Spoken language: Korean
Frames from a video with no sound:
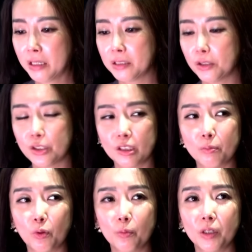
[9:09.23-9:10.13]
그래서
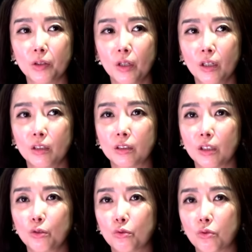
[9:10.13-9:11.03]
지금 보면
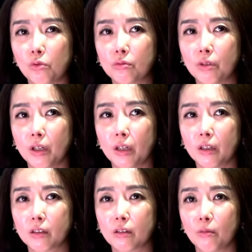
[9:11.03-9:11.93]
이제
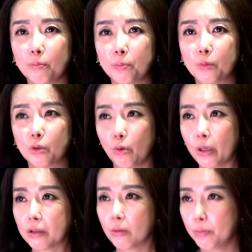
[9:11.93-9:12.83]
60대 그런
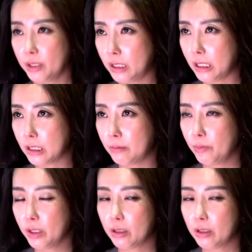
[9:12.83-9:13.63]
들어왔던 비자금